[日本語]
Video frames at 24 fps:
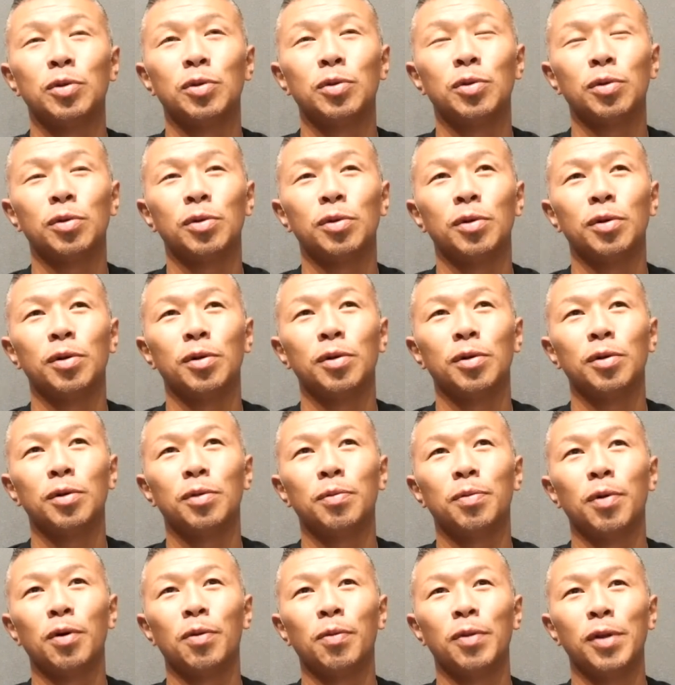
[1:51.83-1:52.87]
ちょっ
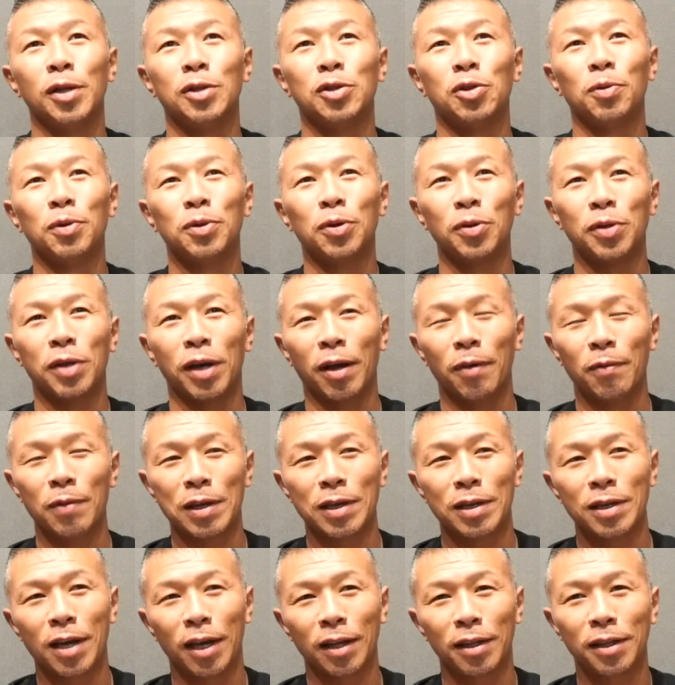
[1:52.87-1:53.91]
と僕もねジョムトーンでや
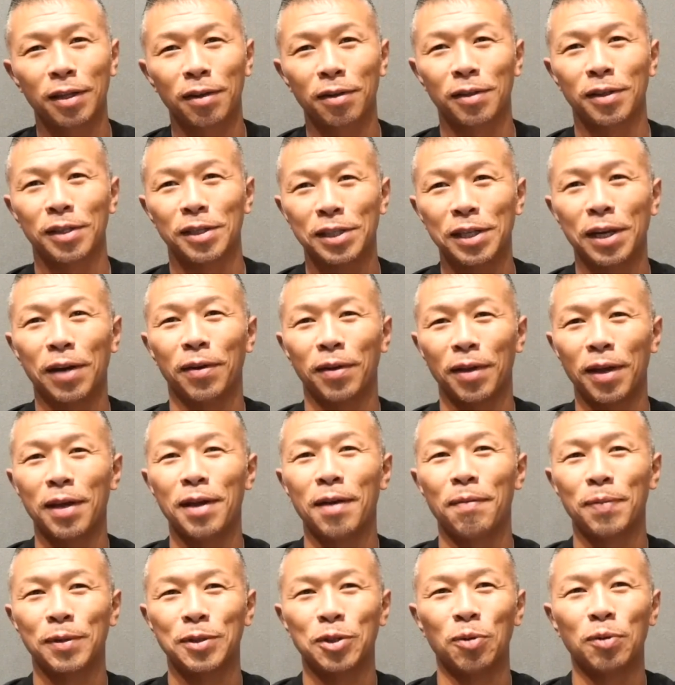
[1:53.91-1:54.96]
やってるんで試合よね
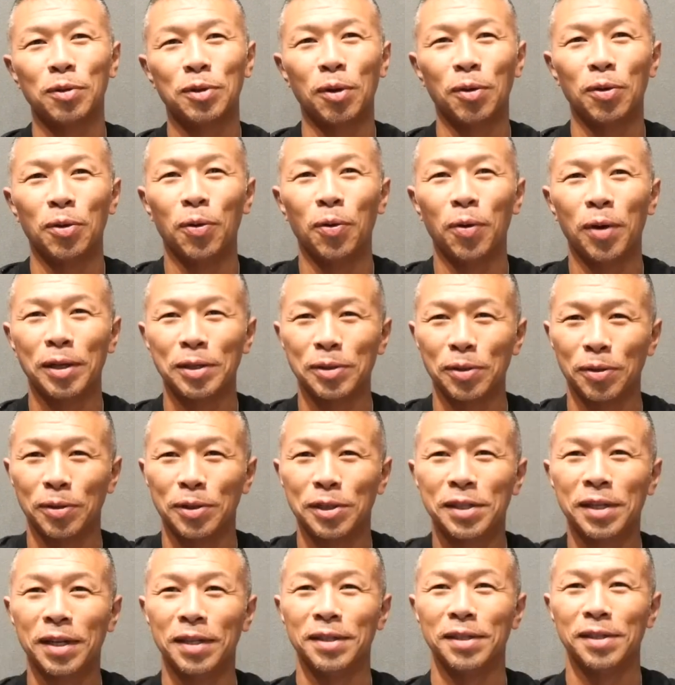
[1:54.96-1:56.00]
やっぱジョムトーンの応援ちょっと
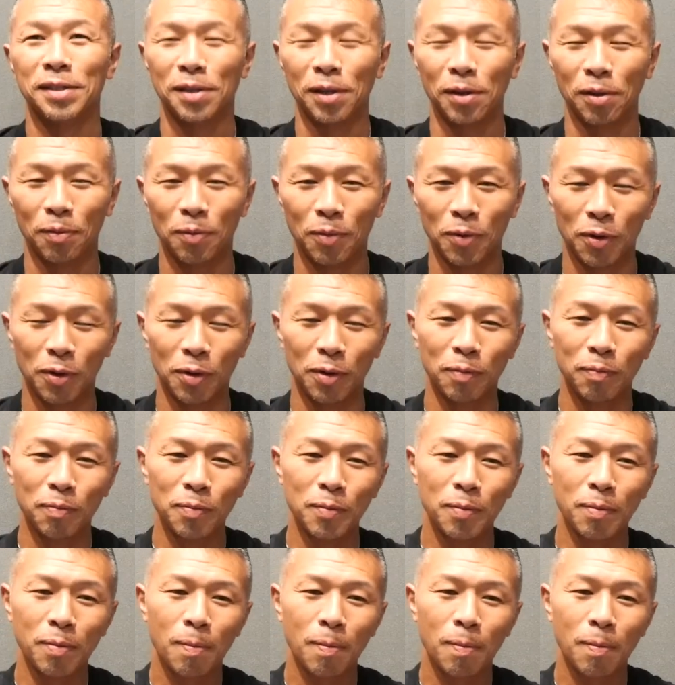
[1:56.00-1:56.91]
してたんですけども